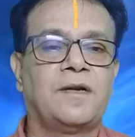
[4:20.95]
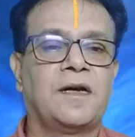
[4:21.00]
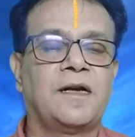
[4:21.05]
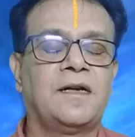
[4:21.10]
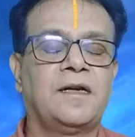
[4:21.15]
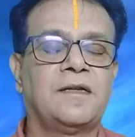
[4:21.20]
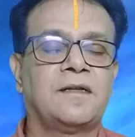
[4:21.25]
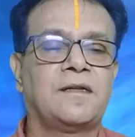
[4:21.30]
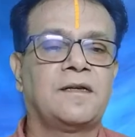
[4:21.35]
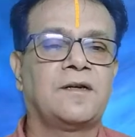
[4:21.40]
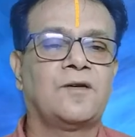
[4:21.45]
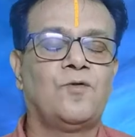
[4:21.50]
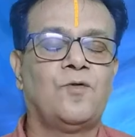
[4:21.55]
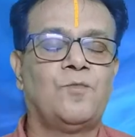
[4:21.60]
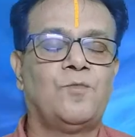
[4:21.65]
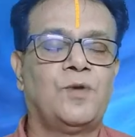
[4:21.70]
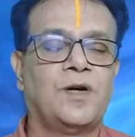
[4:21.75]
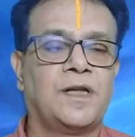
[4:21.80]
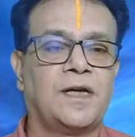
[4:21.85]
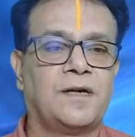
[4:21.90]
லக்னத்திற்கு
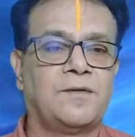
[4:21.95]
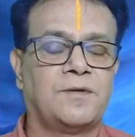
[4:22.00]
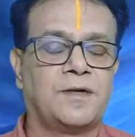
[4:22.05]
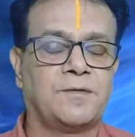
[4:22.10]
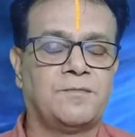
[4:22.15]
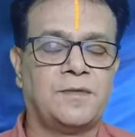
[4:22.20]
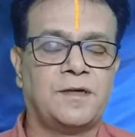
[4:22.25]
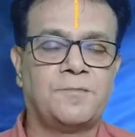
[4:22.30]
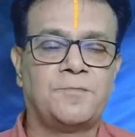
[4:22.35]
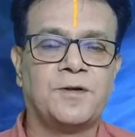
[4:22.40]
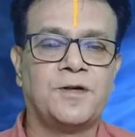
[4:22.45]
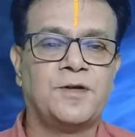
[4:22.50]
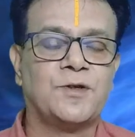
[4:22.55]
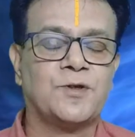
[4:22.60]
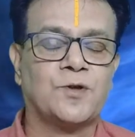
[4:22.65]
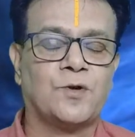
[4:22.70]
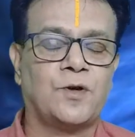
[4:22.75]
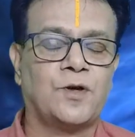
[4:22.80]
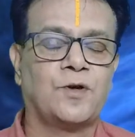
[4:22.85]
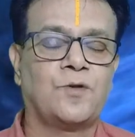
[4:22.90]
ஒன்பதாம் இடம் அப்படின்னு
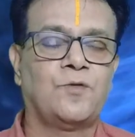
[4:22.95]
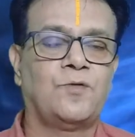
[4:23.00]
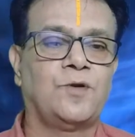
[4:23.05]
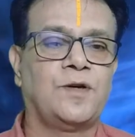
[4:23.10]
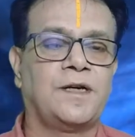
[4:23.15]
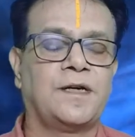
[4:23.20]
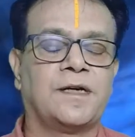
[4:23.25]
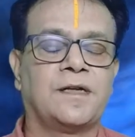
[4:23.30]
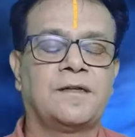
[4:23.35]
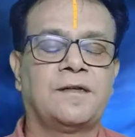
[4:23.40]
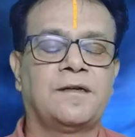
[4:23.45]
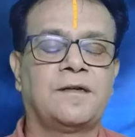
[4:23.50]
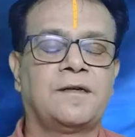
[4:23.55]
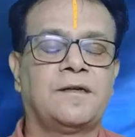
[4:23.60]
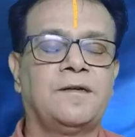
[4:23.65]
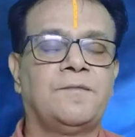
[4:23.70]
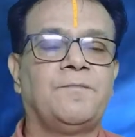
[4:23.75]
சொல்லக்கூடிய இடத்திற்கு